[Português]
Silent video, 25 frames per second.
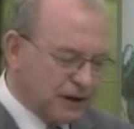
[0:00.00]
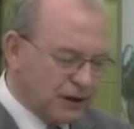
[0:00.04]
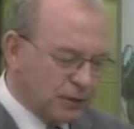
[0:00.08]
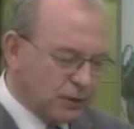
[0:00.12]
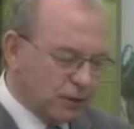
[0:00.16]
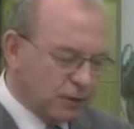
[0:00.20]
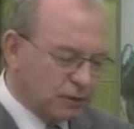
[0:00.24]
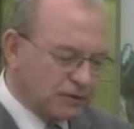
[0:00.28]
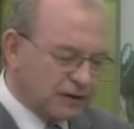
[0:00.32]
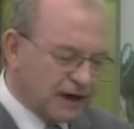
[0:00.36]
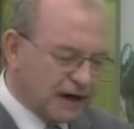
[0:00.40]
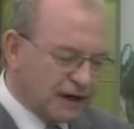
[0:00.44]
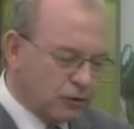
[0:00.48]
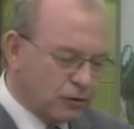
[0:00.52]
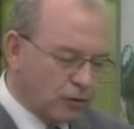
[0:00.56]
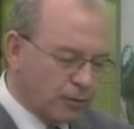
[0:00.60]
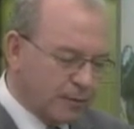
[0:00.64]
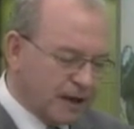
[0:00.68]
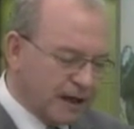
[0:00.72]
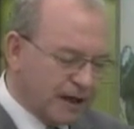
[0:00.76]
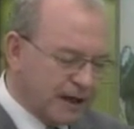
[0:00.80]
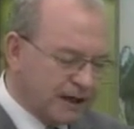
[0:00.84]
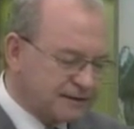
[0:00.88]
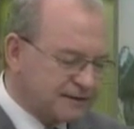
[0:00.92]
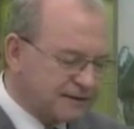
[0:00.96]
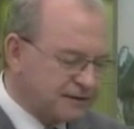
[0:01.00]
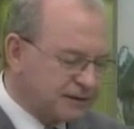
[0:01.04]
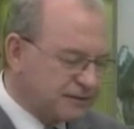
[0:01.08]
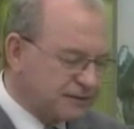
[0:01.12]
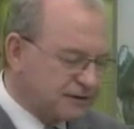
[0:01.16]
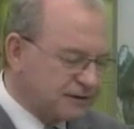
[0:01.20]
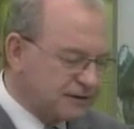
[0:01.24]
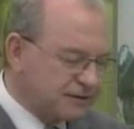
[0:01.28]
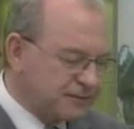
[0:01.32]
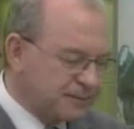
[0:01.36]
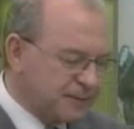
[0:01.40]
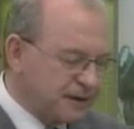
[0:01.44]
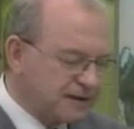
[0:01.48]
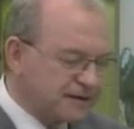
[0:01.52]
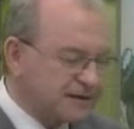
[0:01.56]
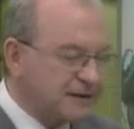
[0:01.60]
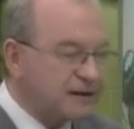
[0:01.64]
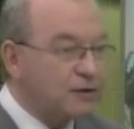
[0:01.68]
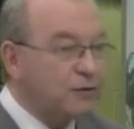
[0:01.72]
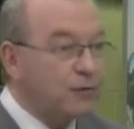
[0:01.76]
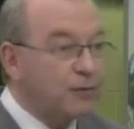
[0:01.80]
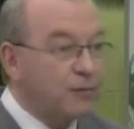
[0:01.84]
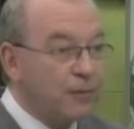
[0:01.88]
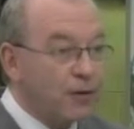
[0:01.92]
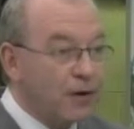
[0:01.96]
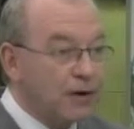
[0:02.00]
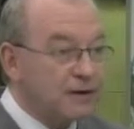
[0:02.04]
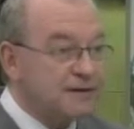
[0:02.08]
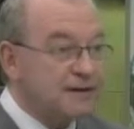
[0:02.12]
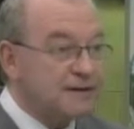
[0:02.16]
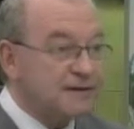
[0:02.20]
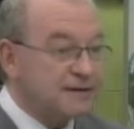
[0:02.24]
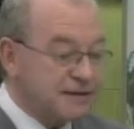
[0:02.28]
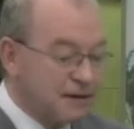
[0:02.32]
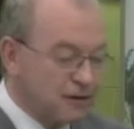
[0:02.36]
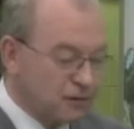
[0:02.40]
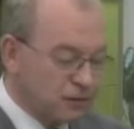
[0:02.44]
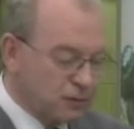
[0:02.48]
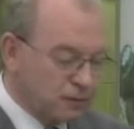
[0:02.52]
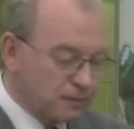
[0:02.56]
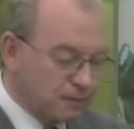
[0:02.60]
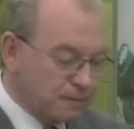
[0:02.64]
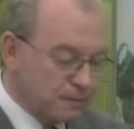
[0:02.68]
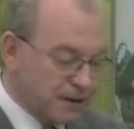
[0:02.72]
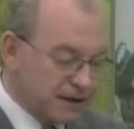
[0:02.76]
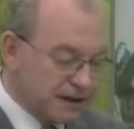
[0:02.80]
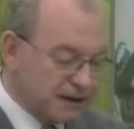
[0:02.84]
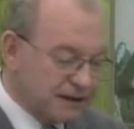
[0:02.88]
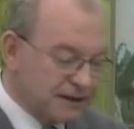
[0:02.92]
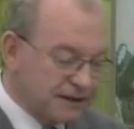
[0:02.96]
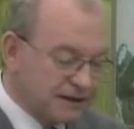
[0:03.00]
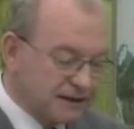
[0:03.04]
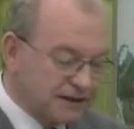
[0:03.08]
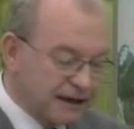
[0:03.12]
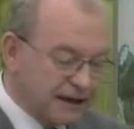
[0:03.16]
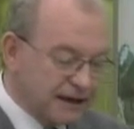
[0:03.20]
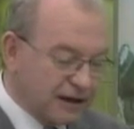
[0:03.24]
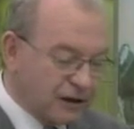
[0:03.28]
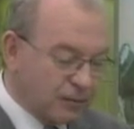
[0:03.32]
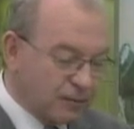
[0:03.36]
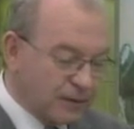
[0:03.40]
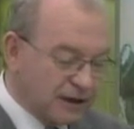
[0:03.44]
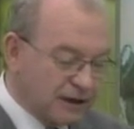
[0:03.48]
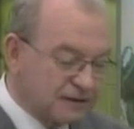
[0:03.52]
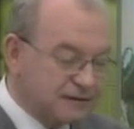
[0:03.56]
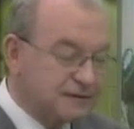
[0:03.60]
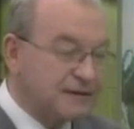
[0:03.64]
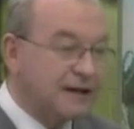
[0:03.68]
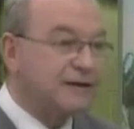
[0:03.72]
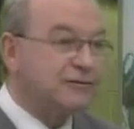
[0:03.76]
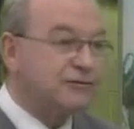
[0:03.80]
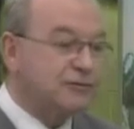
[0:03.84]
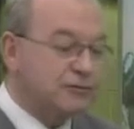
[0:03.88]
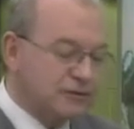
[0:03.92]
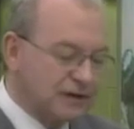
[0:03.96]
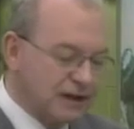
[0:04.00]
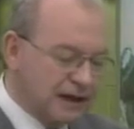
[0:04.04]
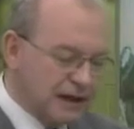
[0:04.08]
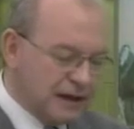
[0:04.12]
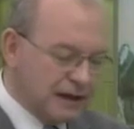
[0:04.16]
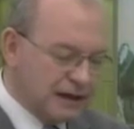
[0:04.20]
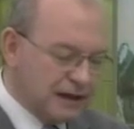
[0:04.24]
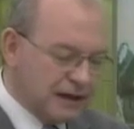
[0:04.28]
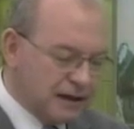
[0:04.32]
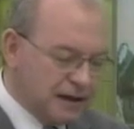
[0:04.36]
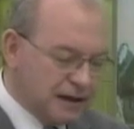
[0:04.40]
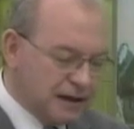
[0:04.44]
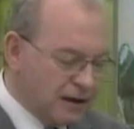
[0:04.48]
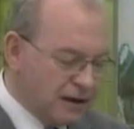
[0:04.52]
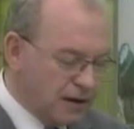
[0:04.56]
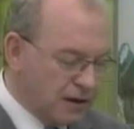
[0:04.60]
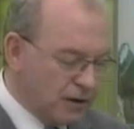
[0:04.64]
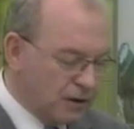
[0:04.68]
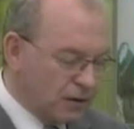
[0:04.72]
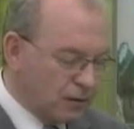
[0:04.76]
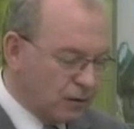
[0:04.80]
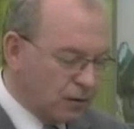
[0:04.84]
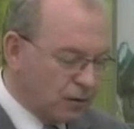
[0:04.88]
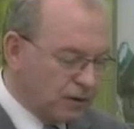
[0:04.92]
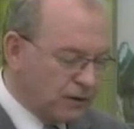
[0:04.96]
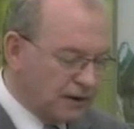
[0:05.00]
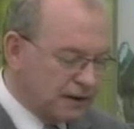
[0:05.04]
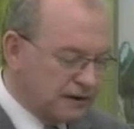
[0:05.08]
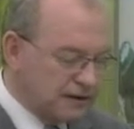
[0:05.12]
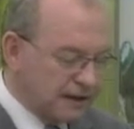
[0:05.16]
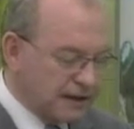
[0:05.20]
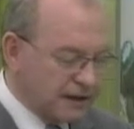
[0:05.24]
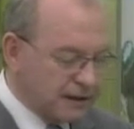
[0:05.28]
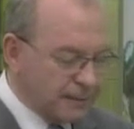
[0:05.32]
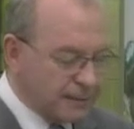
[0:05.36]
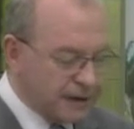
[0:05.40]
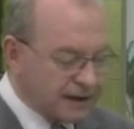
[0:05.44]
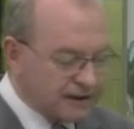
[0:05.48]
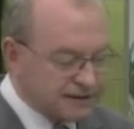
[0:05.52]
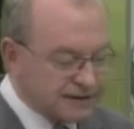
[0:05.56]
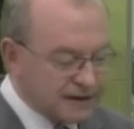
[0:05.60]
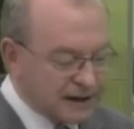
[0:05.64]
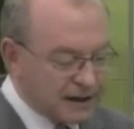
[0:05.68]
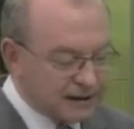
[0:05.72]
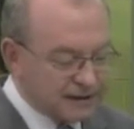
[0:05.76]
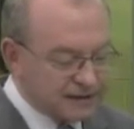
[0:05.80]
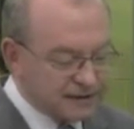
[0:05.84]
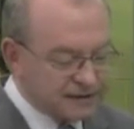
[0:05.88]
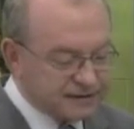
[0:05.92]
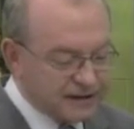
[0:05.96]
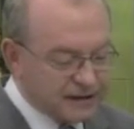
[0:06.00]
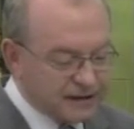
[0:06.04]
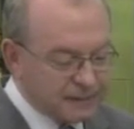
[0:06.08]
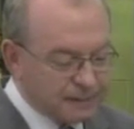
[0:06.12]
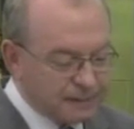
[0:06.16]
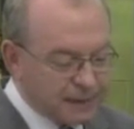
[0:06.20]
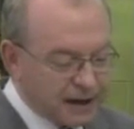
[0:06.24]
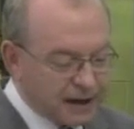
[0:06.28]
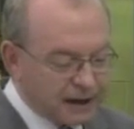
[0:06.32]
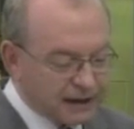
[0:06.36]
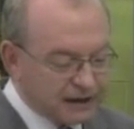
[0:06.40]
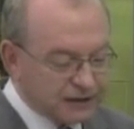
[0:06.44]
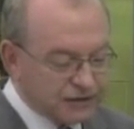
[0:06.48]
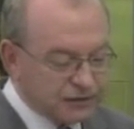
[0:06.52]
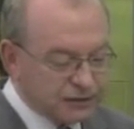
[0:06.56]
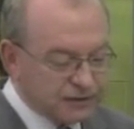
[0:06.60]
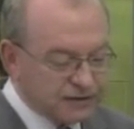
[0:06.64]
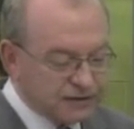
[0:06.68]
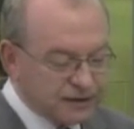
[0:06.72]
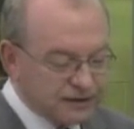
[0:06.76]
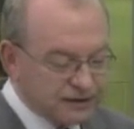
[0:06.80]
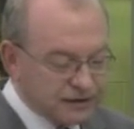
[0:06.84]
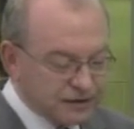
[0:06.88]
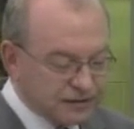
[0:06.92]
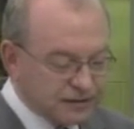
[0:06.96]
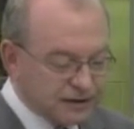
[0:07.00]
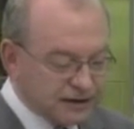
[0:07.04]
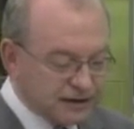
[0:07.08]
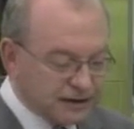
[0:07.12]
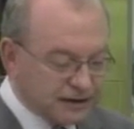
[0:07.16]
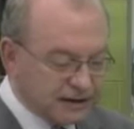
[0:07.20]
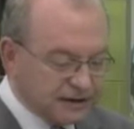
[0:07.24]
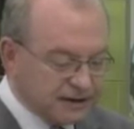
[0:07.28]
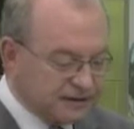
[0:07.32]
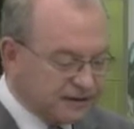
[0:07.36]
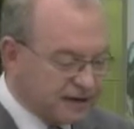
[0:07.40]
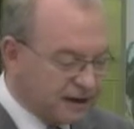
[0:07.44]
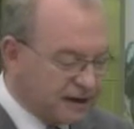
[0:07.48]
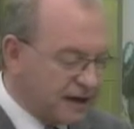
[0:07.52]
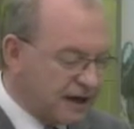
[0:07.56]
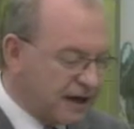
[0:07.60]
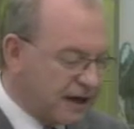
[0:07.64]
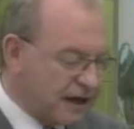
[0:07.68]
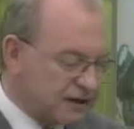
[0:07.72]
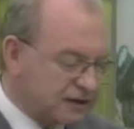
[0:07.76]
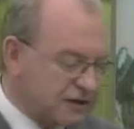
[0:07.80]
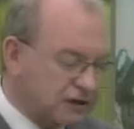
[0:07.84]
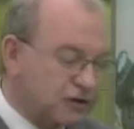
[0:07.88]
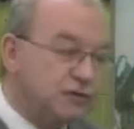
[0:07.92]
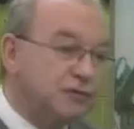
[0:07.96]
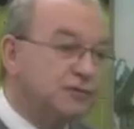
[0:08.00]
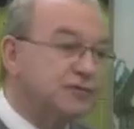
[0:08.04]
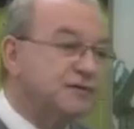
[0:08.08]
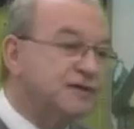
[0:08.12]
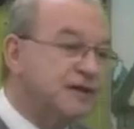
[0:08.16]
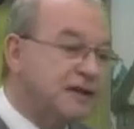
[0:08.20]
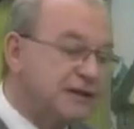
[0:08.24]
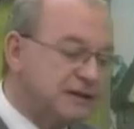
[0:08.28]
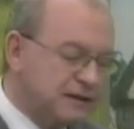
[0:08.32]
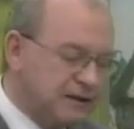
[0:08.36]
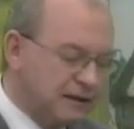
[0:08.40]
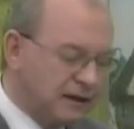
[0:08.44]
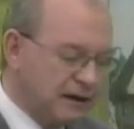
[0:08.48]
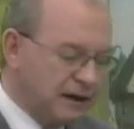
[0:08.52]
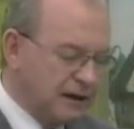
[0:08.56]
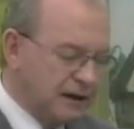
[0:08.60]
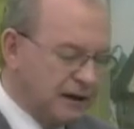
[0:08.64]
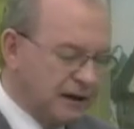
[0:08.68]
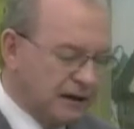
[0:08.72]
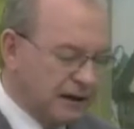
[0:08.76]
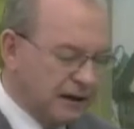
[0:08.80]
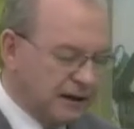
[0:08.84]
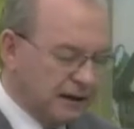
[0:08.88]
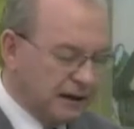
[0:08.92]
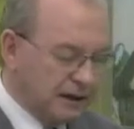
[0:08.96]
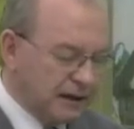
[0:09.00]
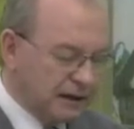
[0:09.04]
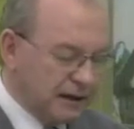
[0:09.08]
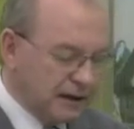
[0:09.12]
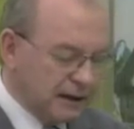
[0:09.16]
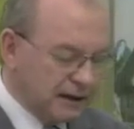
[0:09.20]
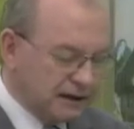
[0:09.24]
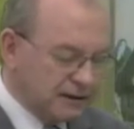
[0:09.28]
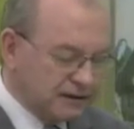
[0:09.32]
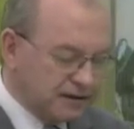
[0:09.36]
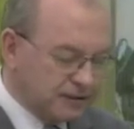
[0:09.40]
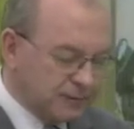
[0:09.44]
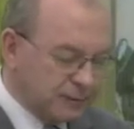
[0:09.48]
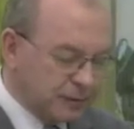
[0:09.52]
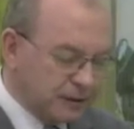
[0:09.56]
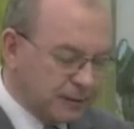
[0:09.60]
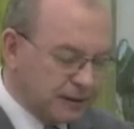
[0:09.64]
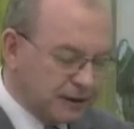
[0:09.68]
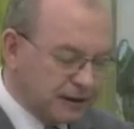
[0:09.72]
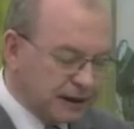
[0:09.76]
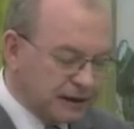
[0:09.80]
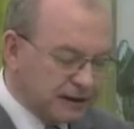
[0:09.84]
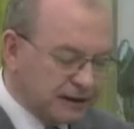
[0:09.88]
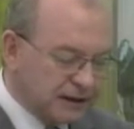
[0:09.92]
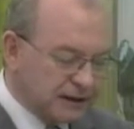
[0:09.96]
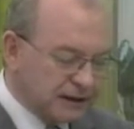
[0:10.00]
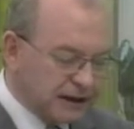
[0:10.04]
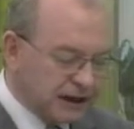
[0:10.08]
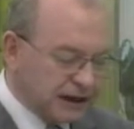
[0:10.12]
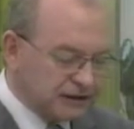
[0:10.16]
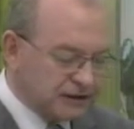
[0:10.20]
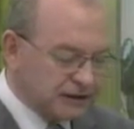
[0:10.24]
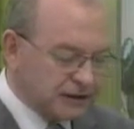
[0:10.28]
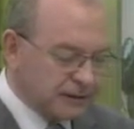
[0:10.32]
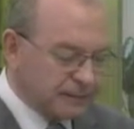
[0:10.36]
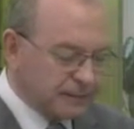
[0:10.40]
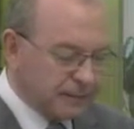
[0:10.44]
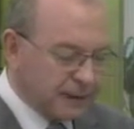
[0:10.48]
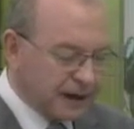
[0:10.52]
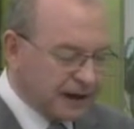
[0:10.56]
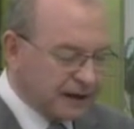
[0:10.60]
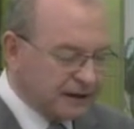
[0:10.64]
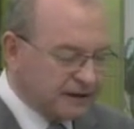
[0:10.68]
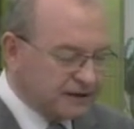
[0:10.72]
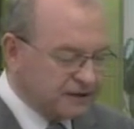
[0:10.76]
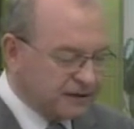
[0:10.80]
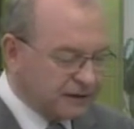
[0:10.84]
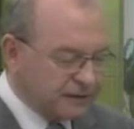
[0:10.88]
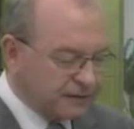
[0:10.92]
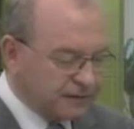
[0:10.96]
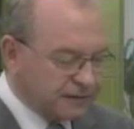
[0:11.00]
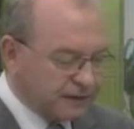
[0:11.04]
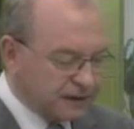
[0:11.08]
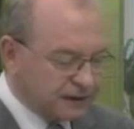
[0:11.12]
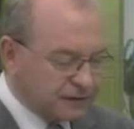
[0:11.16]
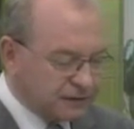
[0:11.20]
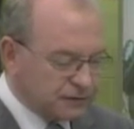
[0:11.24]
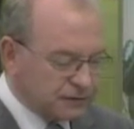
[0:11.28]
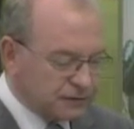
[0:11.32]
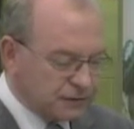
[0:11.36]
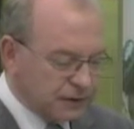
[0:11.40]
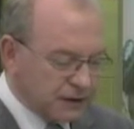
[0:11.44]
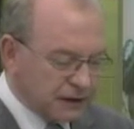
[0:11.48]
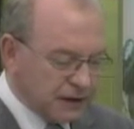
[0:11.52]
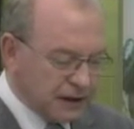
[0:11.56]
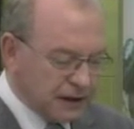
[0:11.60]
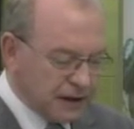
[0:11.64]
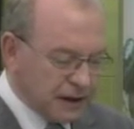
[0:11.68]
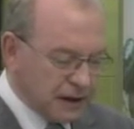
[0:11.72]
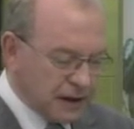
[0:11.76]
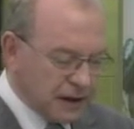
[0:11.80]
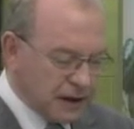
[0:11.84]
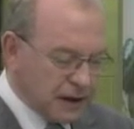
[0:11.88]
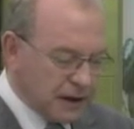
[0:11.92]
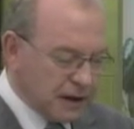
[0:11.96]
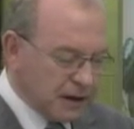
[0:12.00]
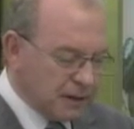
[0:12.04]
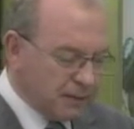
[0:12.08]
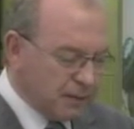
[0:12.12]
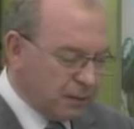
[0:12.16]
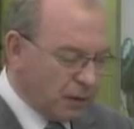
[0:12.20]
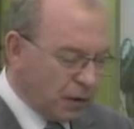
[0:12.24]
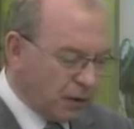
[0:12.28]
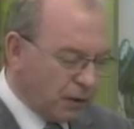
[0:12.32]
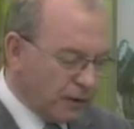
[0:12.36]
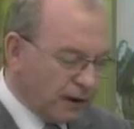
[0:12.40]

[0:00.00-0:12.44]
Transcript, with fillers: contrair obrigação de despesa que não possa ser cumprida integralmente dentro dele ou que tenha parcelas a serem pagas no exercício seguinte sem que haja suficiente eh, disponibilidade de caixa para esse efeito? Bom,